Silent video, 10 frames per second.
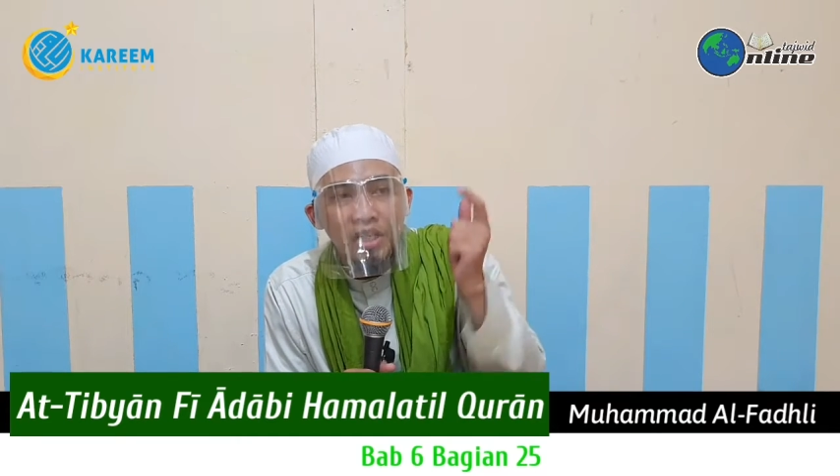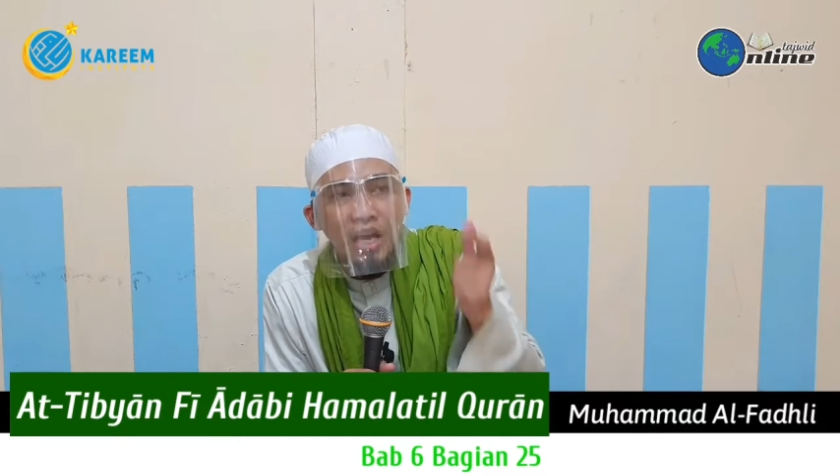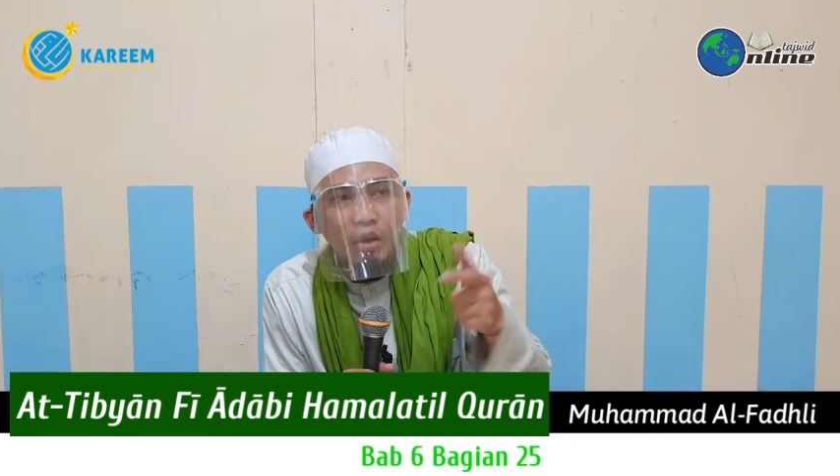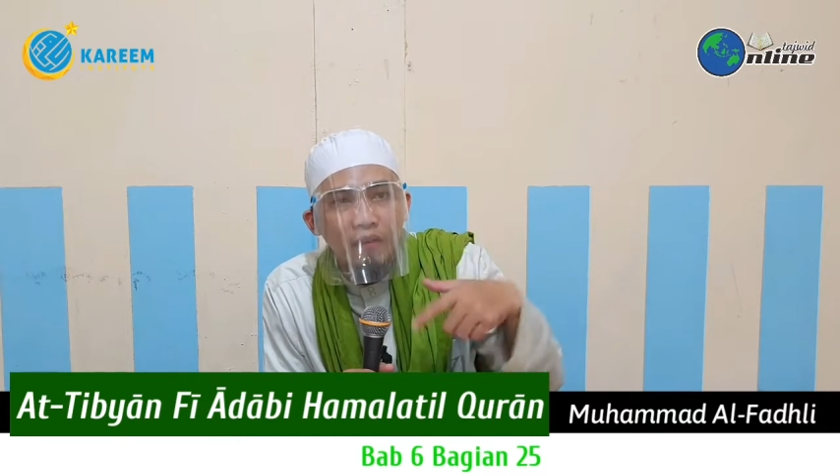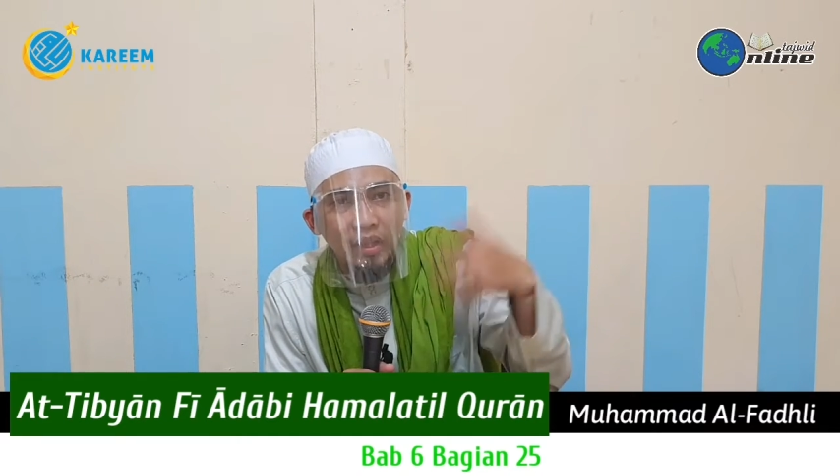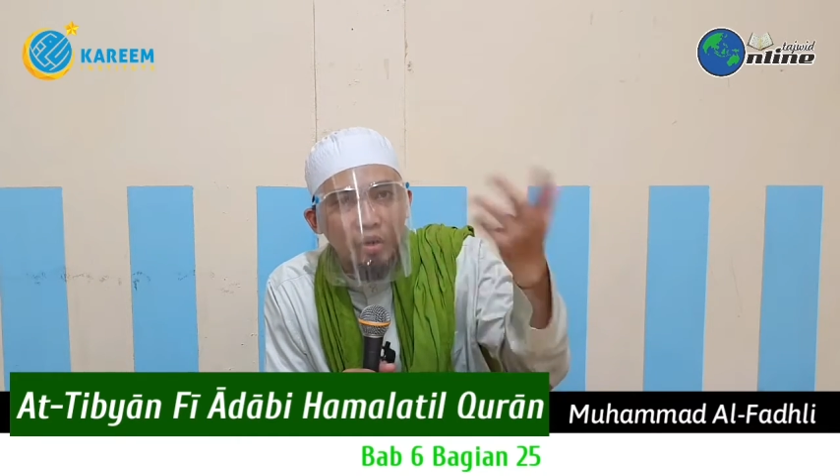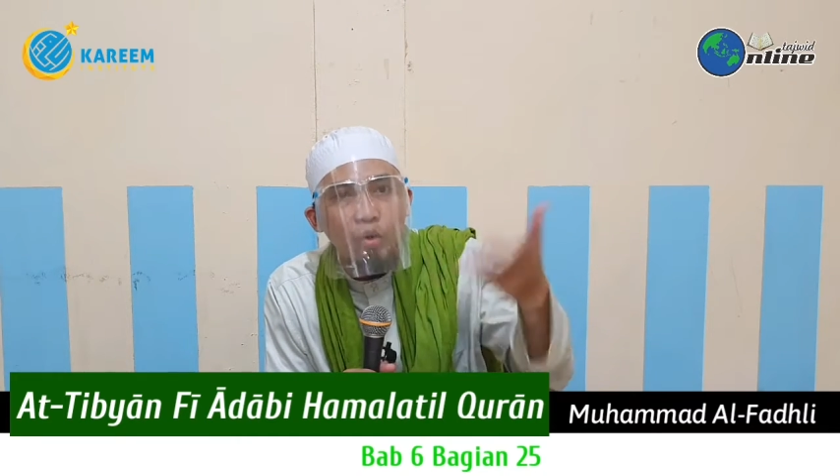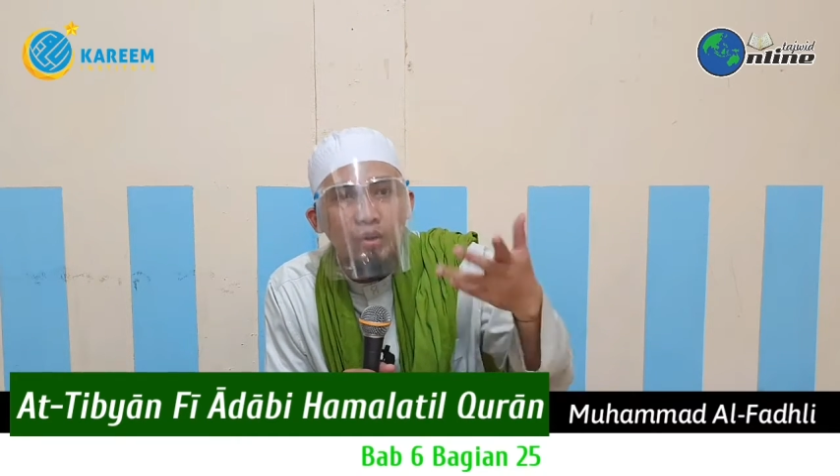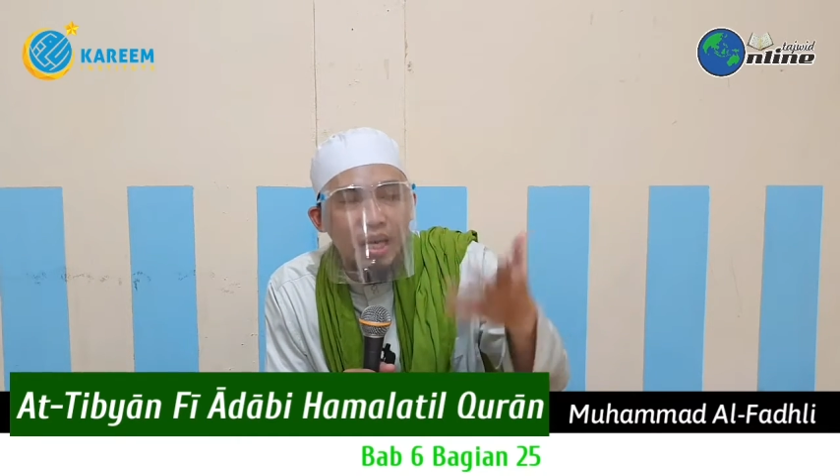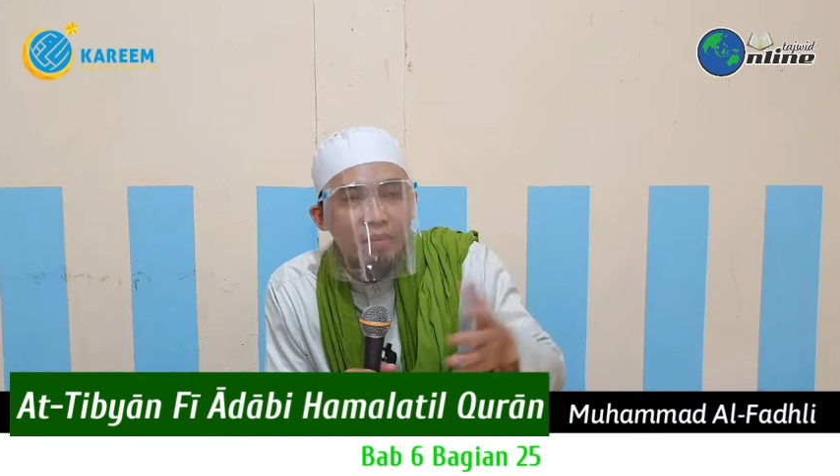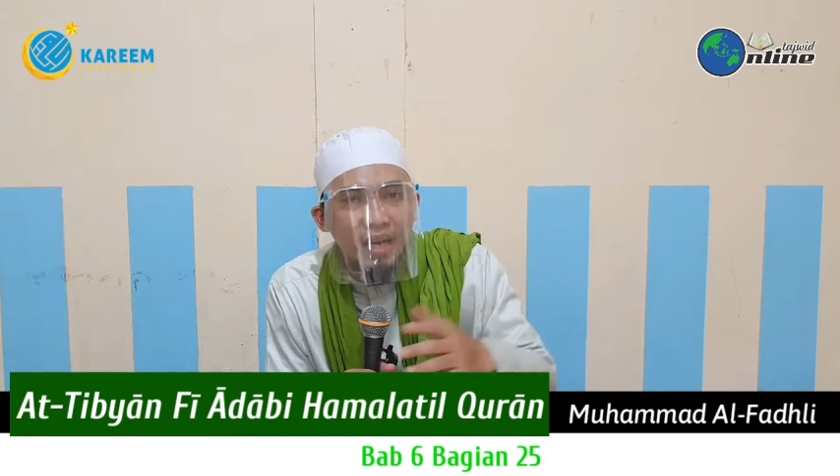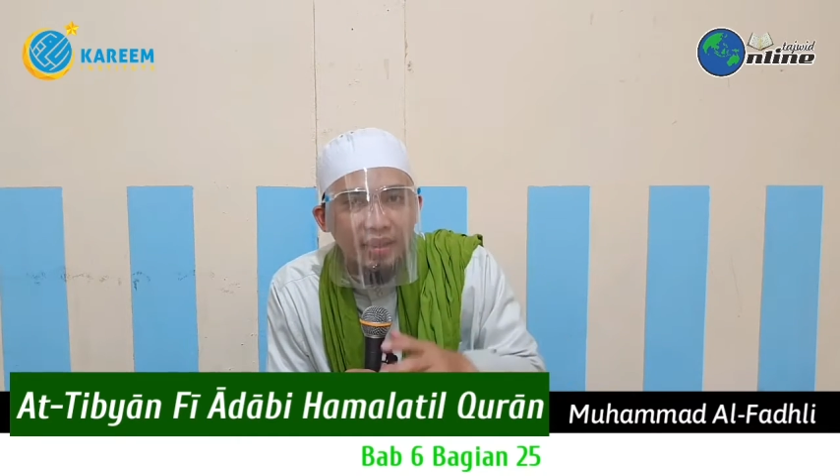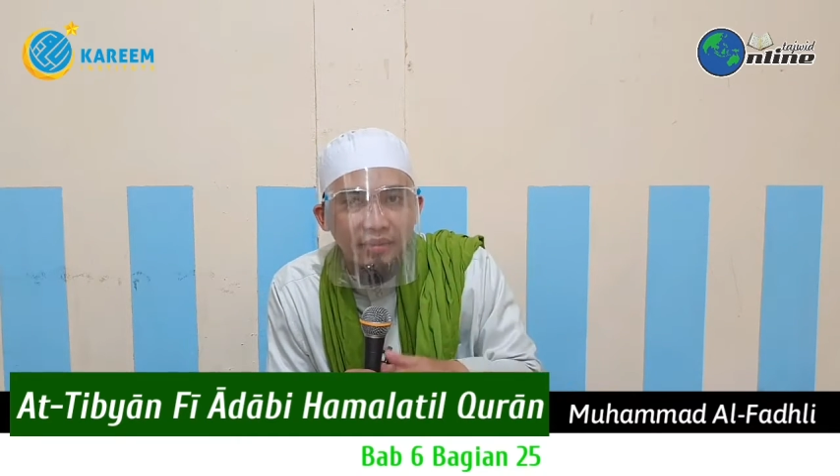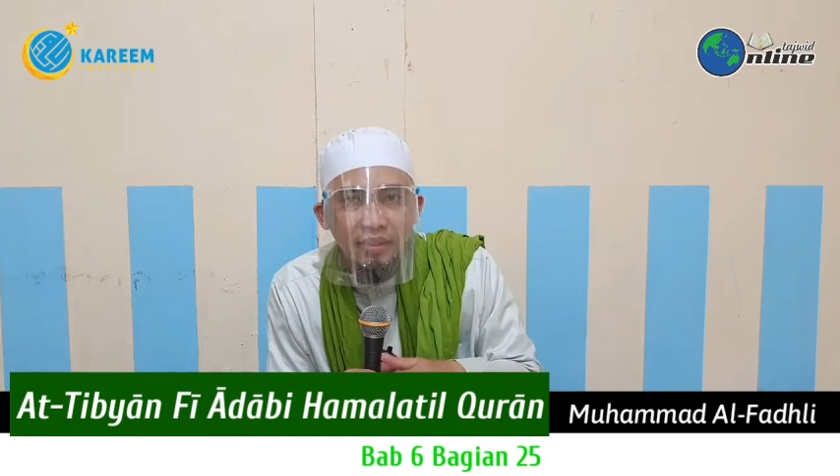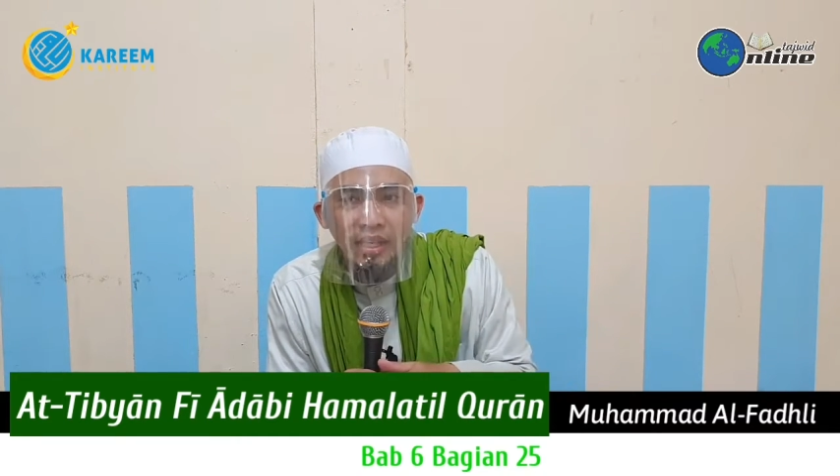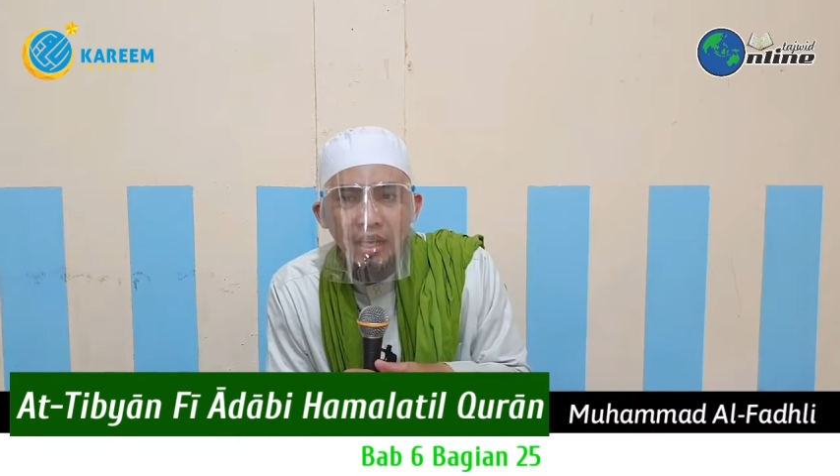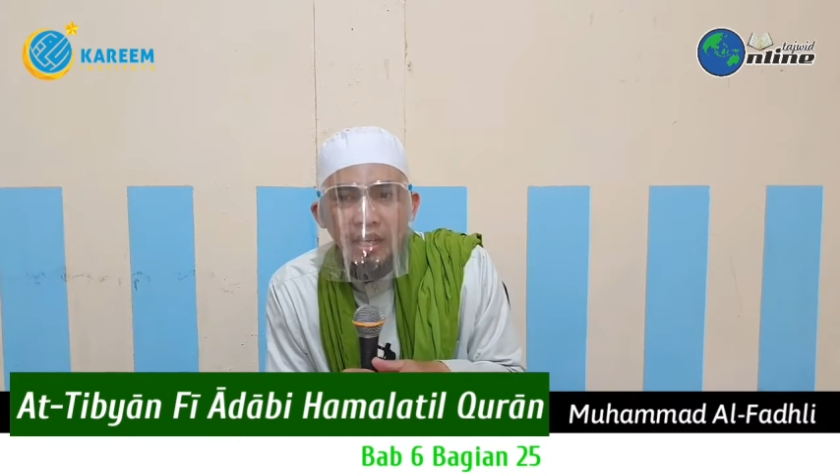syaraf atau keutamaan.